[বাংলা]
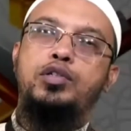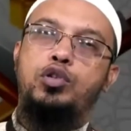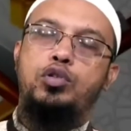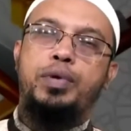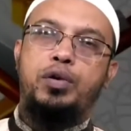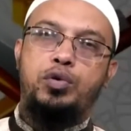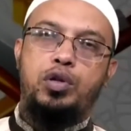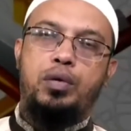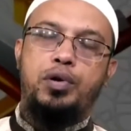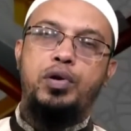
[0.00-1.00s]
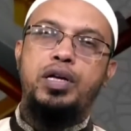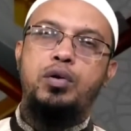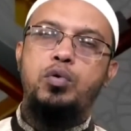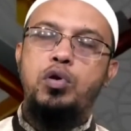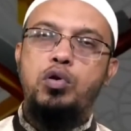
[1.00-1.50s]
যত্নবান হতে হবে অনেকে
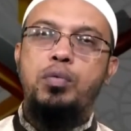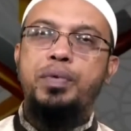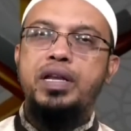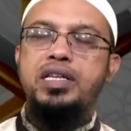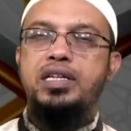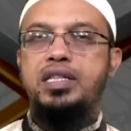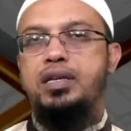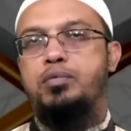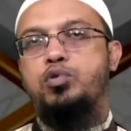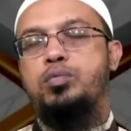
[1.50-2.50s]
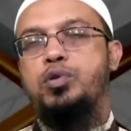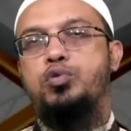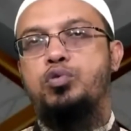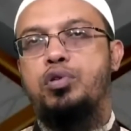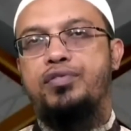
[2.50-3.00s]
কোনো রকম পানি দিয়ে শীতের মৌসুমে
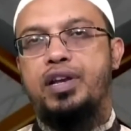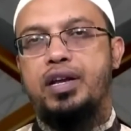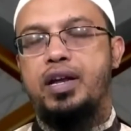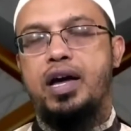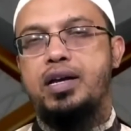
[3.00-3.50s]
উজু করে ফেলেন না